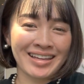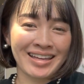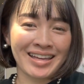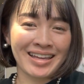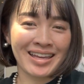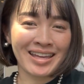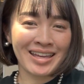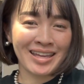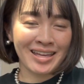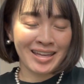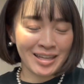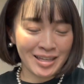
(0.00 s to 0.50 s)

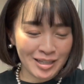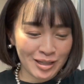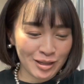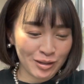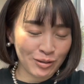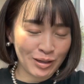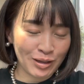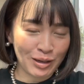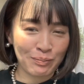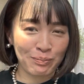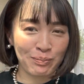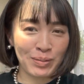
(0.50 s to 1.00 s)
えー
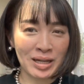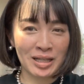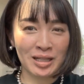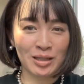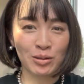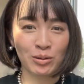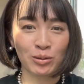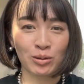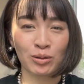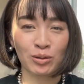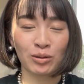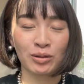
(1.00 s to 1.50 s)
と、やっぱり
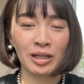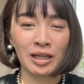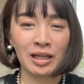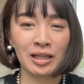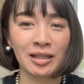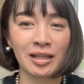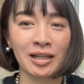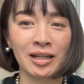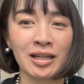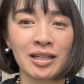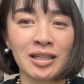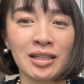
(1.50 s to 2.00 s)
ちょっとね、
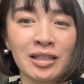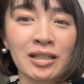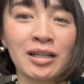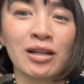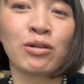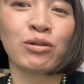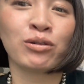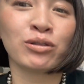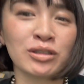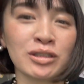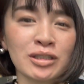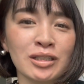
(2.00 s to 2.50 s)
なかなか
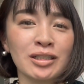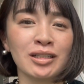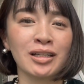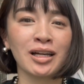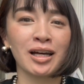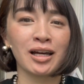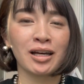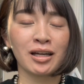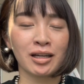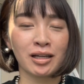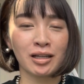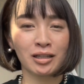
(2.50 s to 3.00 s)
こっち
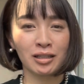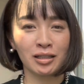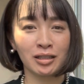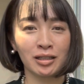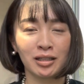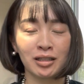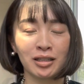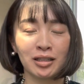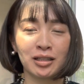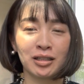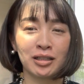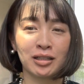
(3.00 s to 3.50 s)
が、
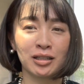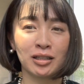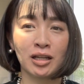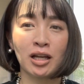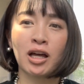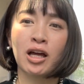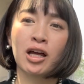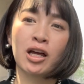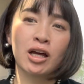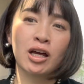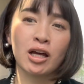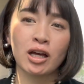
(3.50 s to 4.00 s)

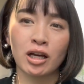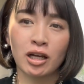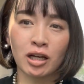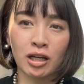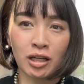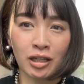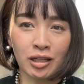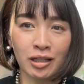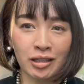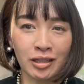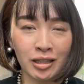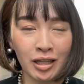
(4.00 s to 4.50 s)

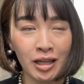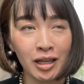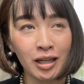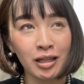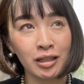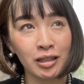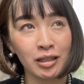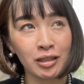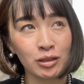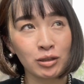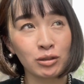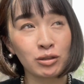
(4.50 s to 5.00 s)
ね、
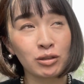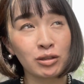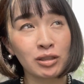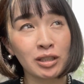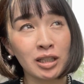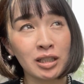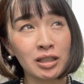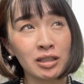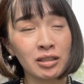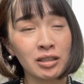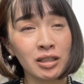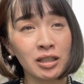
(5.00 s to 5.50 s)
ちょっと
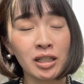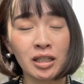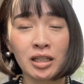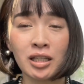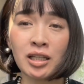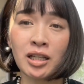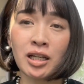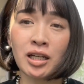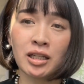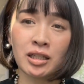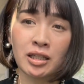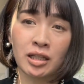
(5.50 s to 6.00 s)
撮影でき
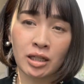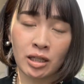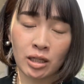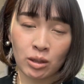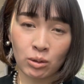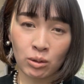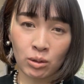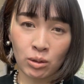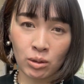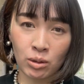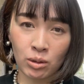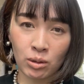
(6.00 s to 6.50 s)
ないんだけ
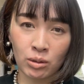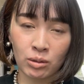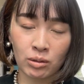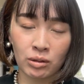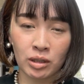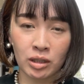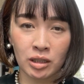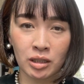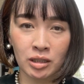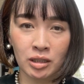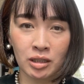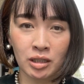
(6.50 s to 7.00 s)
ど、
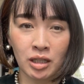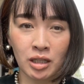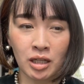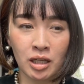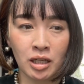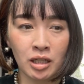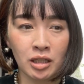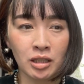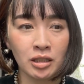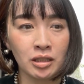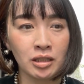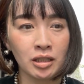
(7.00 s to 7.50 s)

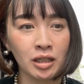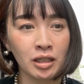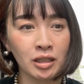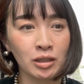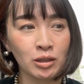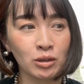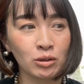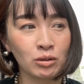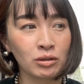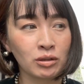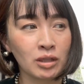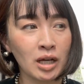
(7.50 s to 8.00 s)
なんか
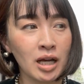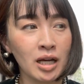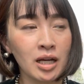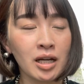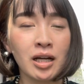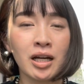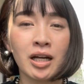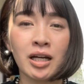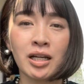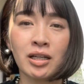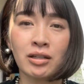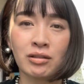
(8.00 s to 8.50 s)
ちょっと考
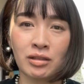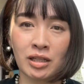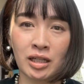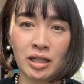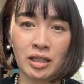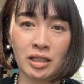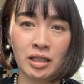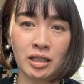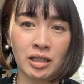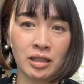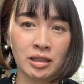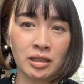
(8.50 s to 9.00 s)
えるね、や
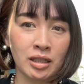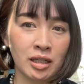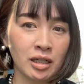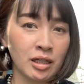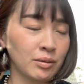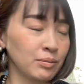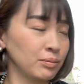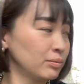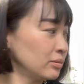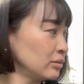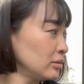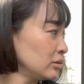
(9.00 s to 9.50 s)
り方。
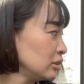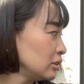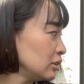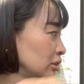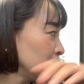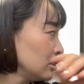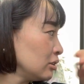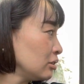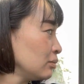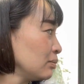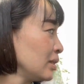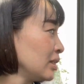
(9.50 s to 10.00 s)
ちょっ
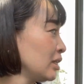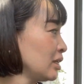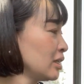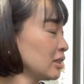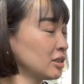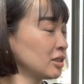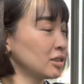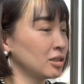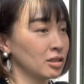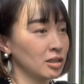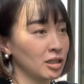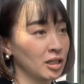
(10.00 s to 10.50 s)
とまた
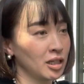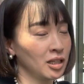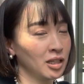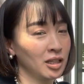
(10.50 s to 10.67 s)
暑い。